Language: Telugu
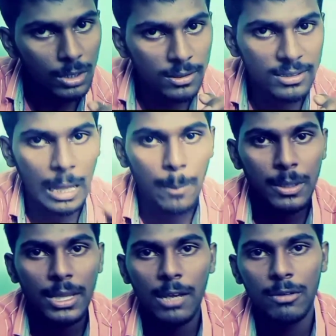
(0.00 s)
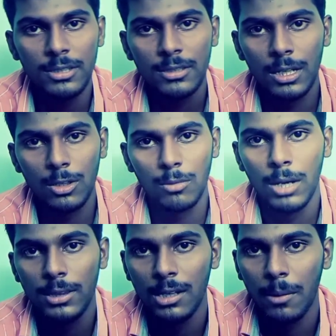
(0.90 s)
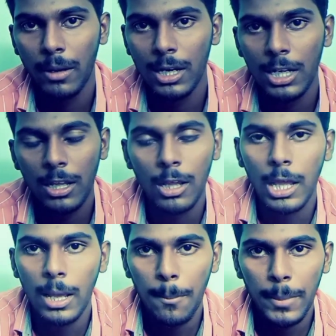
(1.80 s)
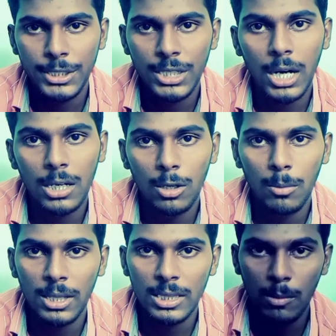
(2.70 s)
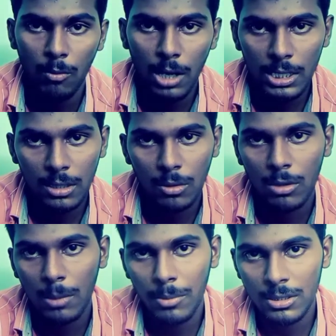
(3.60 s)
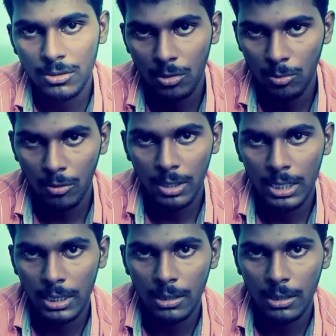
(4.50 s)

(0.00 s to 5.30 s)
సాంప్రదాయ వస్త్రాలతో మాత్రమే అంటే పంచకట్టులో మాత్రమే వాళ్ళని కూడా పిలుచుకొని పోవాలి